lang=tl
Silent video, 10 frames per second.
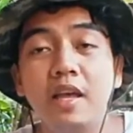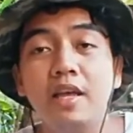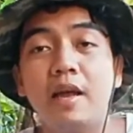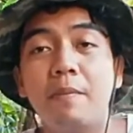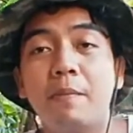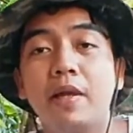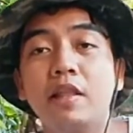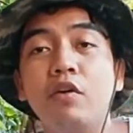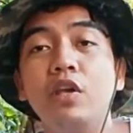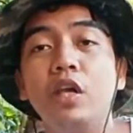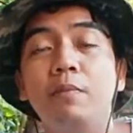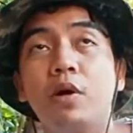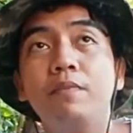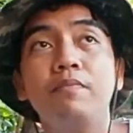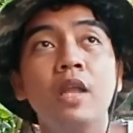Yan, papakita ko yung ibon.
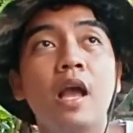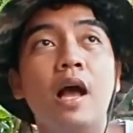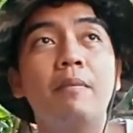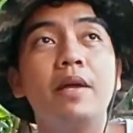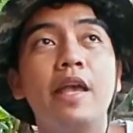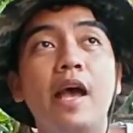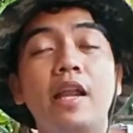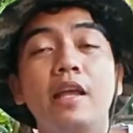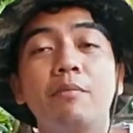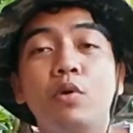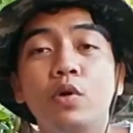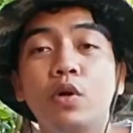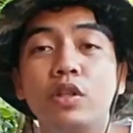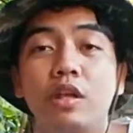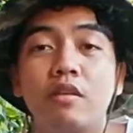Ang mangyayaring bunot
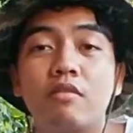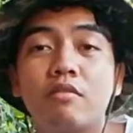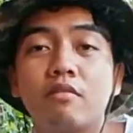is,